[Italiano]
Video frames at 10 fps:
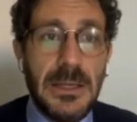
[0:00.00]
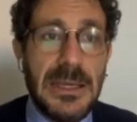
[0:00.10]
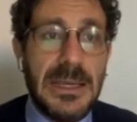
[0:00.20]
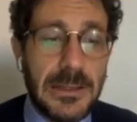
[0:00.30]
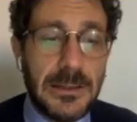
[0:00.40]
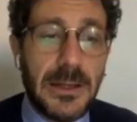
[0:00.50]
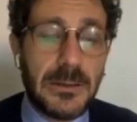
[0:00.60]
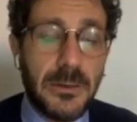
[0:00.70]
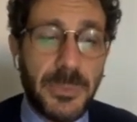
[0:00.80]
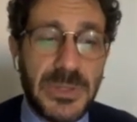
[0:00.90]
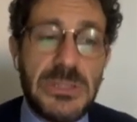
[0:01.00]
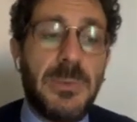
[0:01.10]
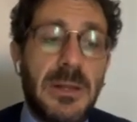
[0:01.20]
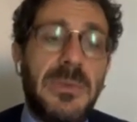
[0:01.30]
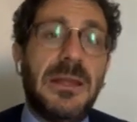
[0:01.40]
eh, è dettato
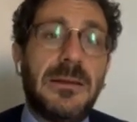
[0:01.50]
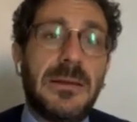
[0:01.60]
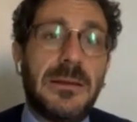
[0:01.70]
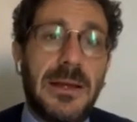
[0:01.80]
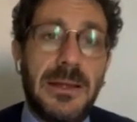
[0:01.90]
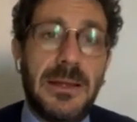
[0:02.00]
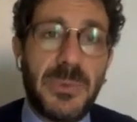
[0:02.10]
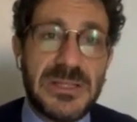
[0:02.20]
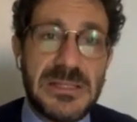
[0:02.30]
principalmente dalla